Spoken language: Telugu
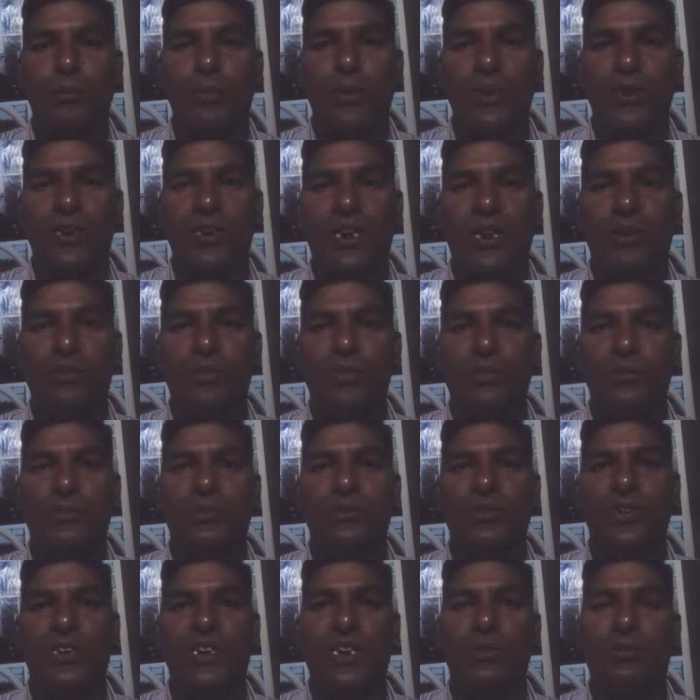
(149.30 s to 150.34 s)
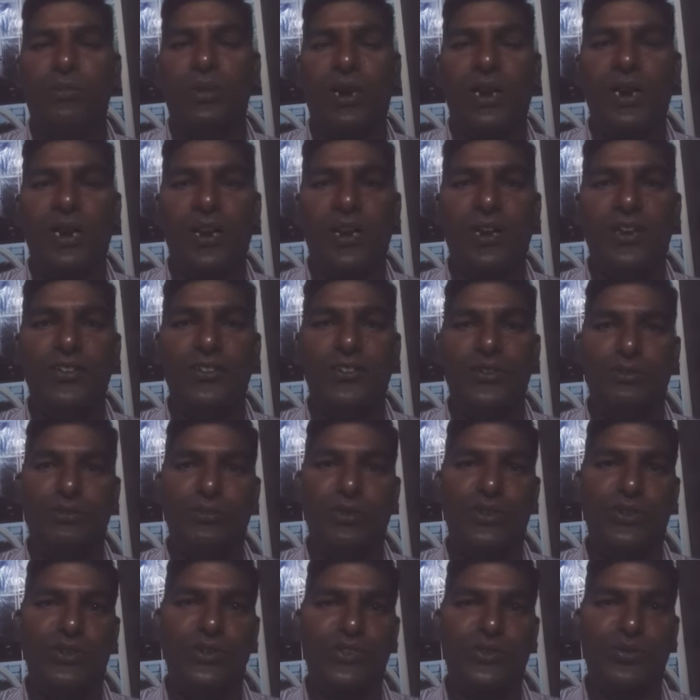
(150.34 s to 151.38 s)
మీ గ్రామము ఏ మండలానికి
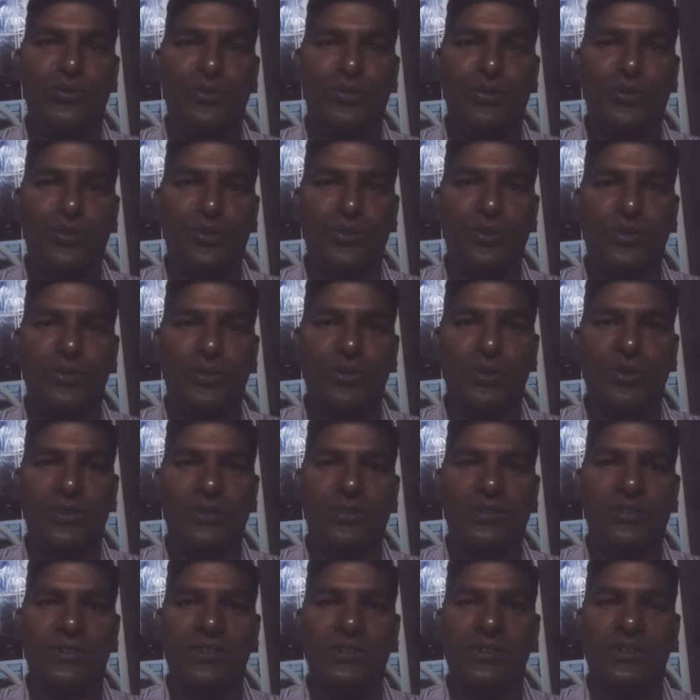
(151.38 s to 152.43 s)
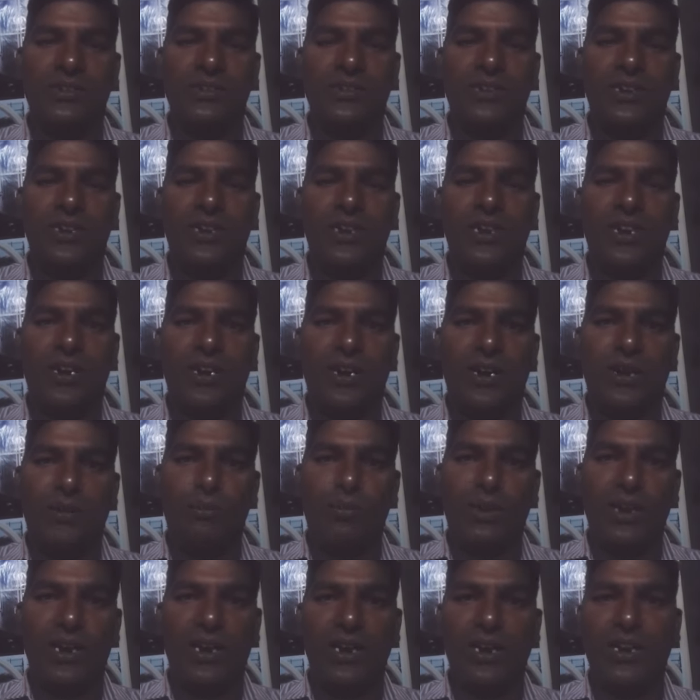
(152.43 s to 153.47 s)
సంబంధించి ఉంటుందో ఆ
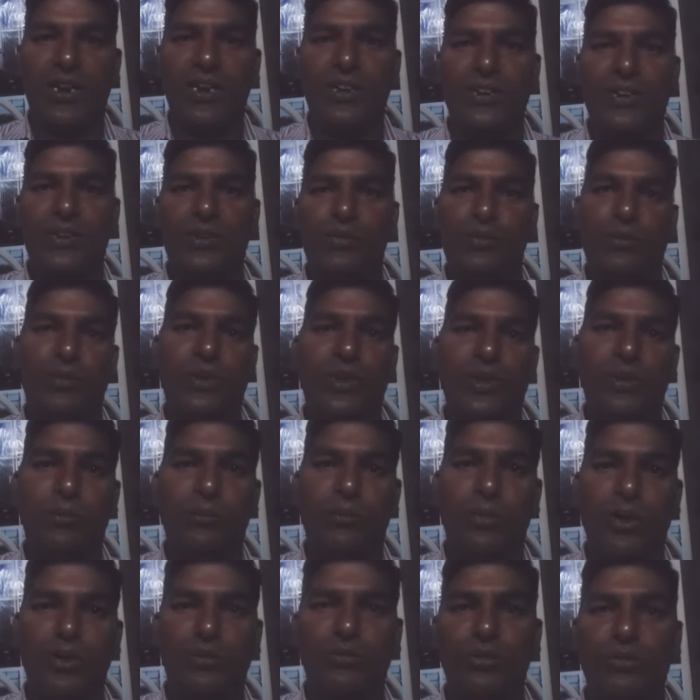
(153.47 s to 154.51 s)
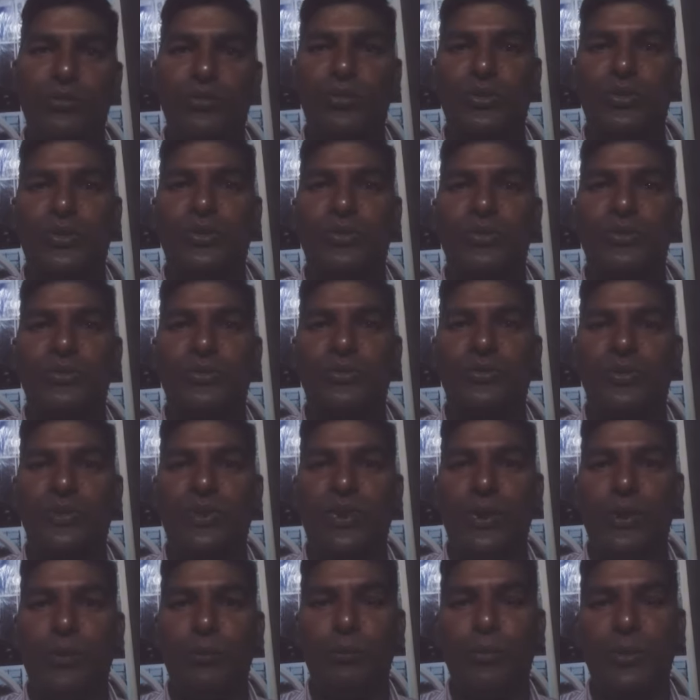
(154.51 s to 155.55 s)
మండలానికి ఒక ఎంఆర్ఓ ఉంటాడు
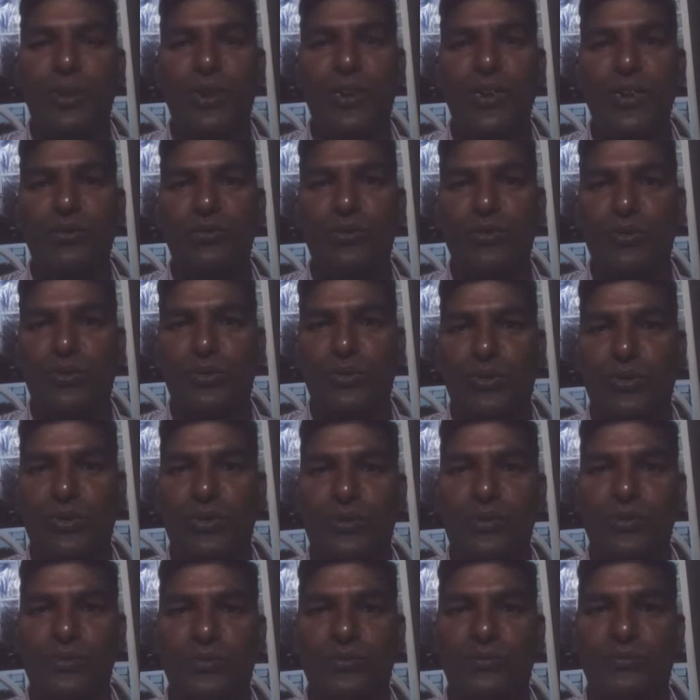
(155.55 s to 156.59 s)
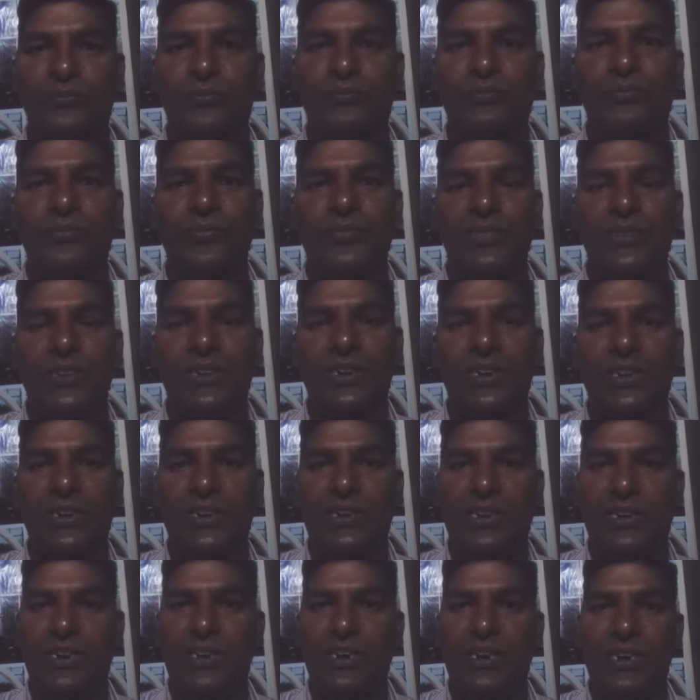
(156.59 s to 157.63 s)
ఎంపీడీఓ ఉంటాడు
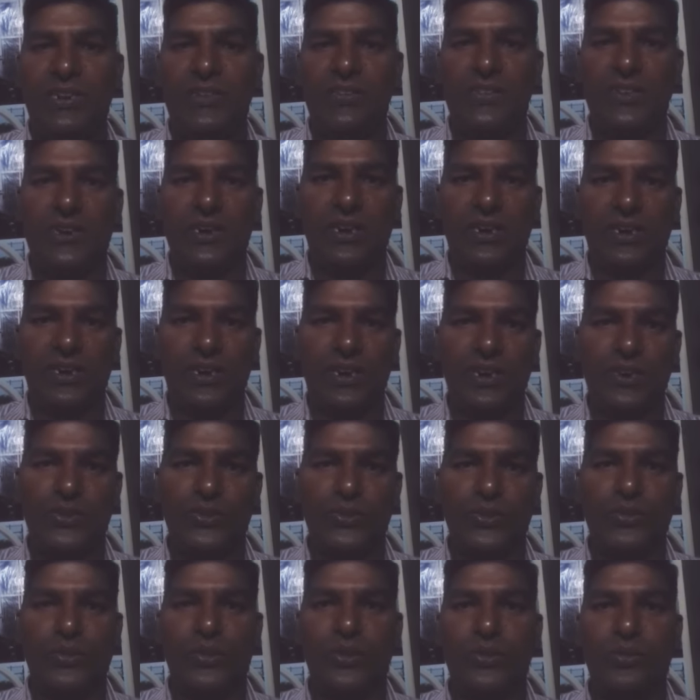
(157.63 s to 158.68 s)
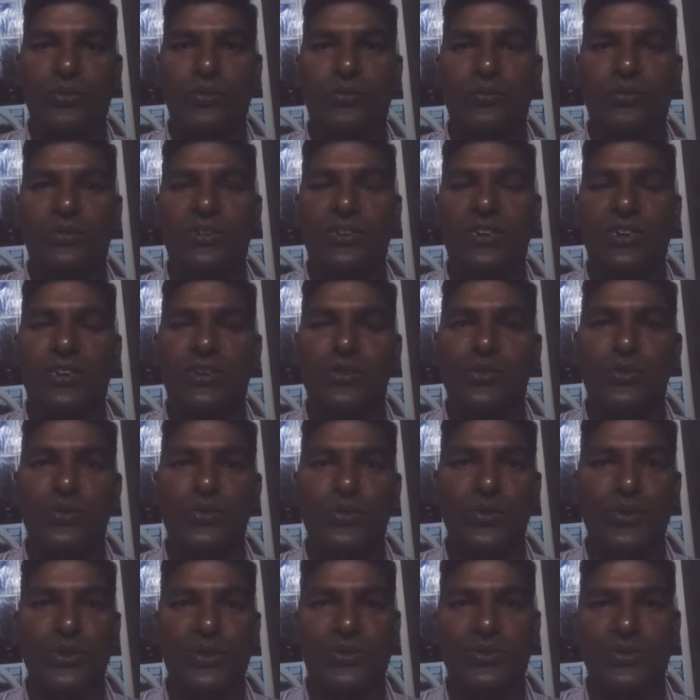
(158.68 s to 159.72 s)
ఇంకా ఇతర క్లర్క్స్ ఉంటారు ఇంకా
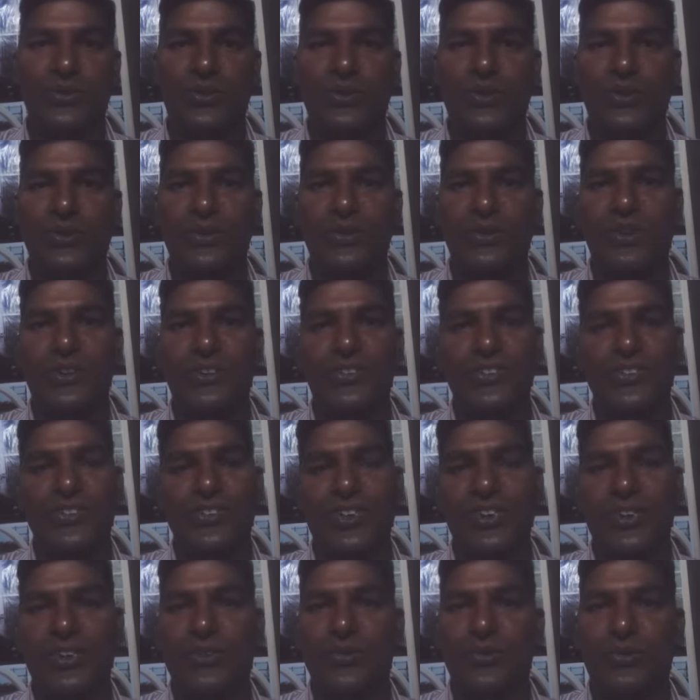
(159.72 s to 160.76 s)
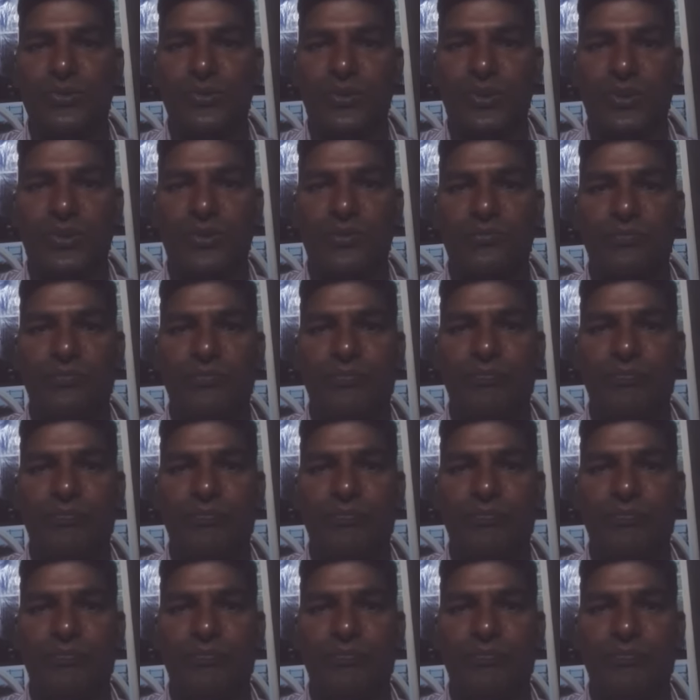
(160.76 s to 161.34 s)
జూనియర్స్ ఉంటారు అసిస్టెంట్స్ ఉంటారు